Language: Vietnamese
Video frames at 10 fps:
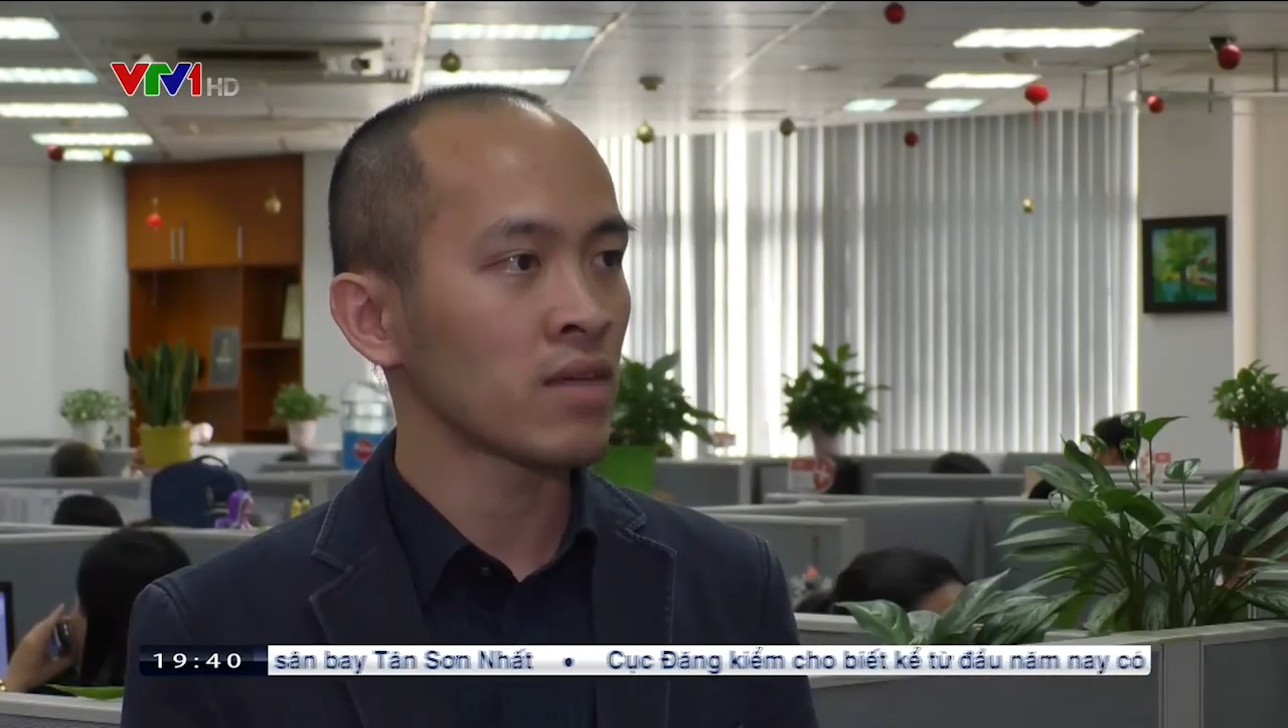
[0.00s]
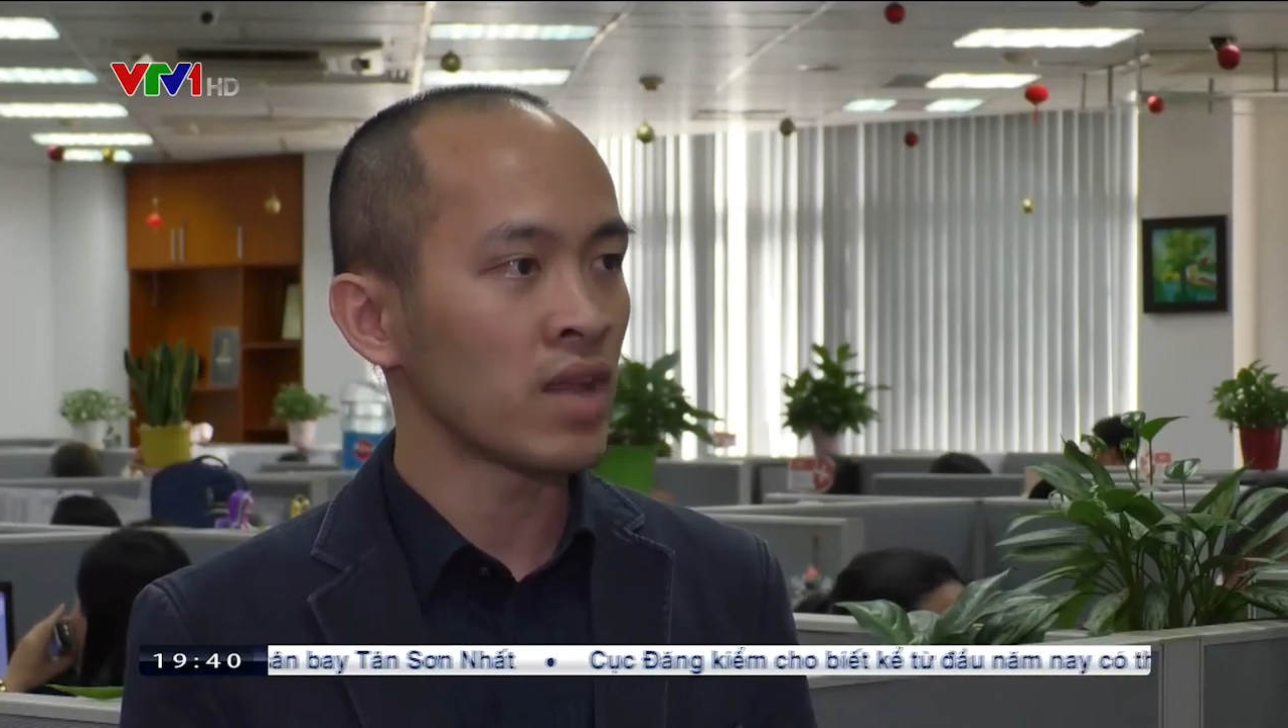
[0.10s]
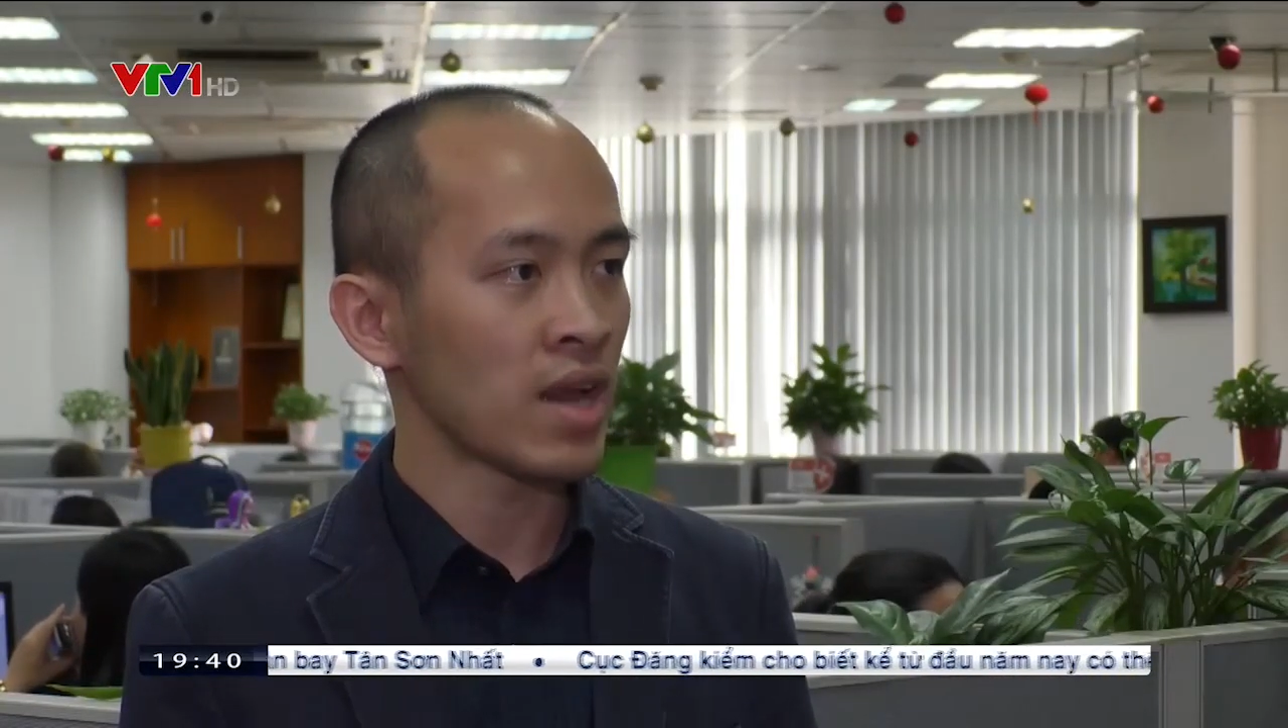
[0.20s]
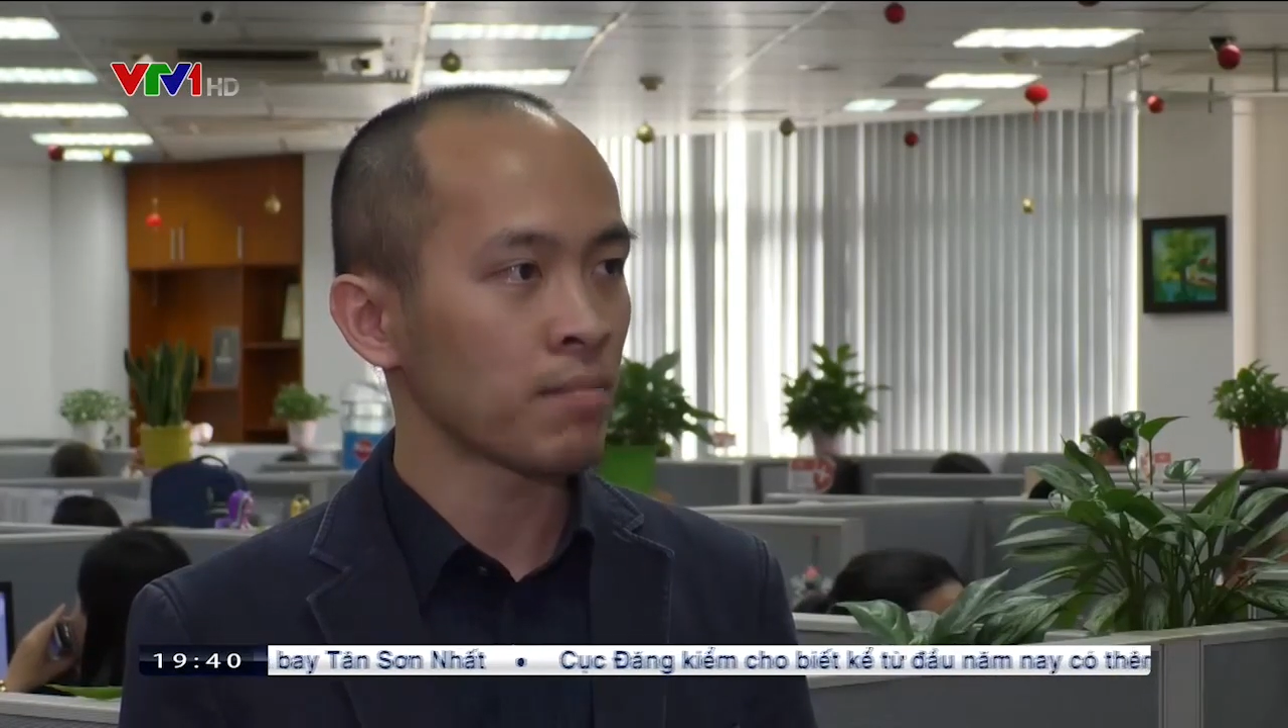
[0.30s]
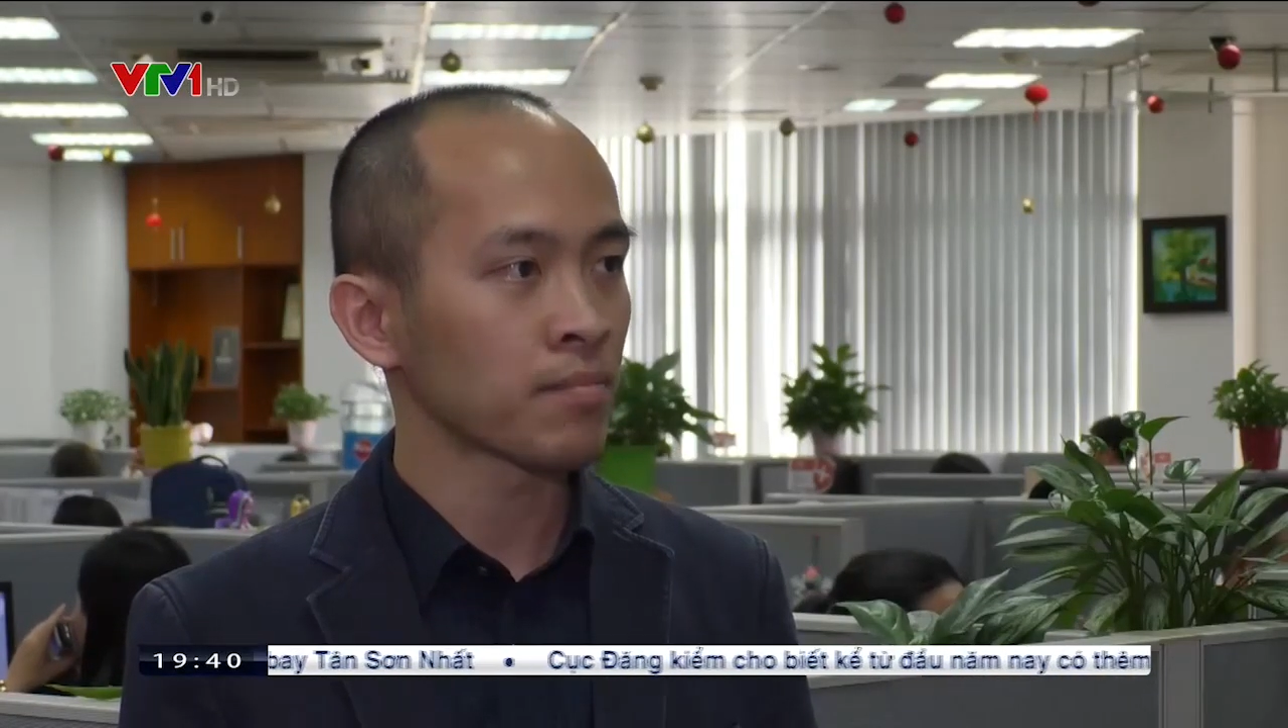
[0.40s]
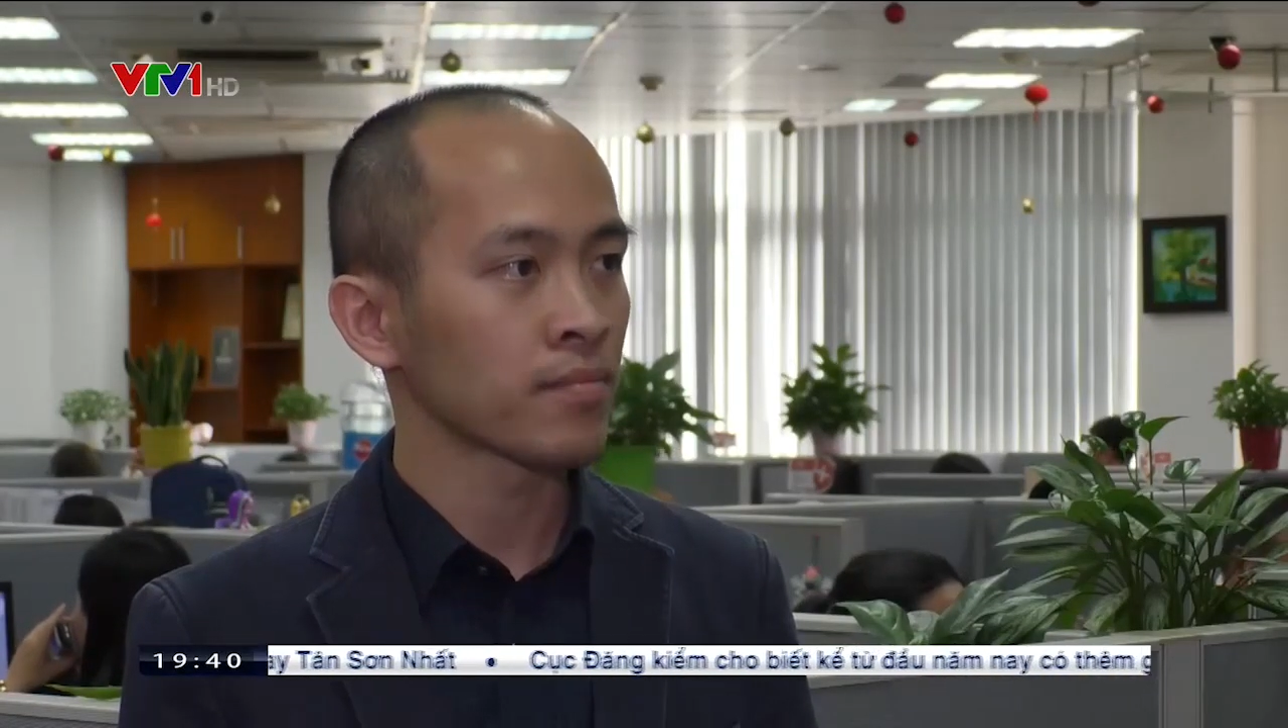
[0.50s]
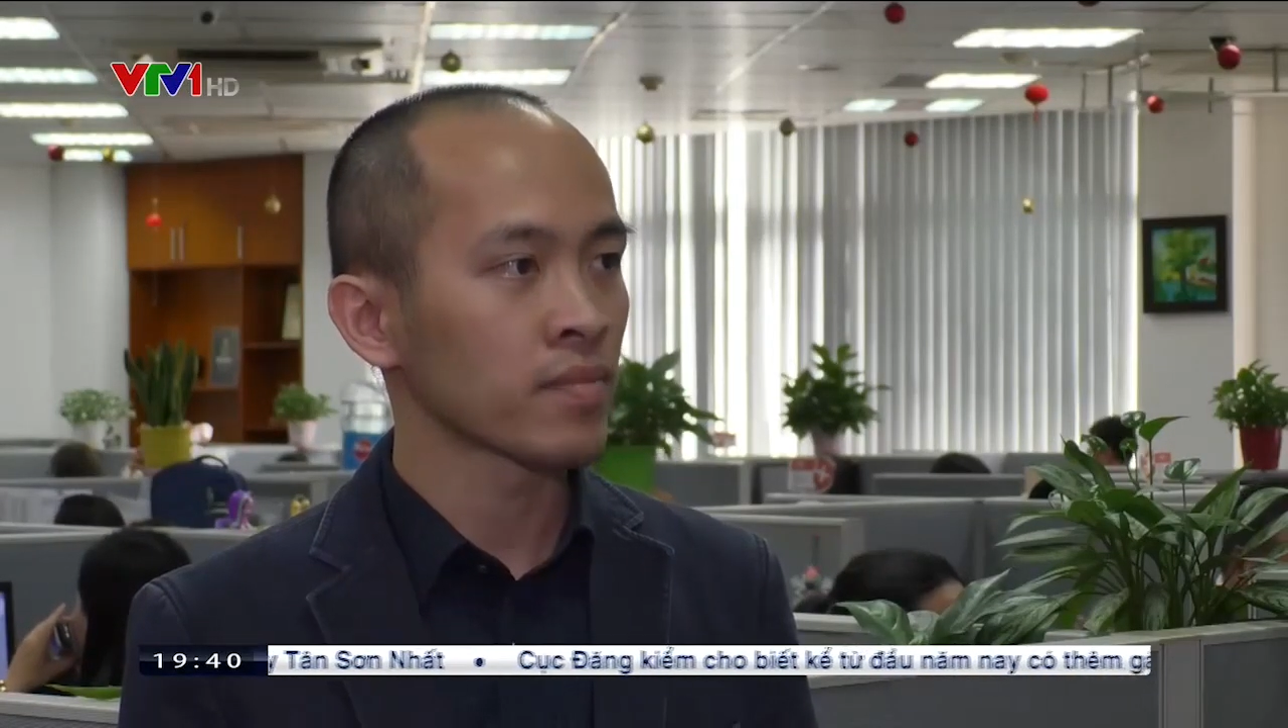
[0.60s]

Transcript: tại Việt Nam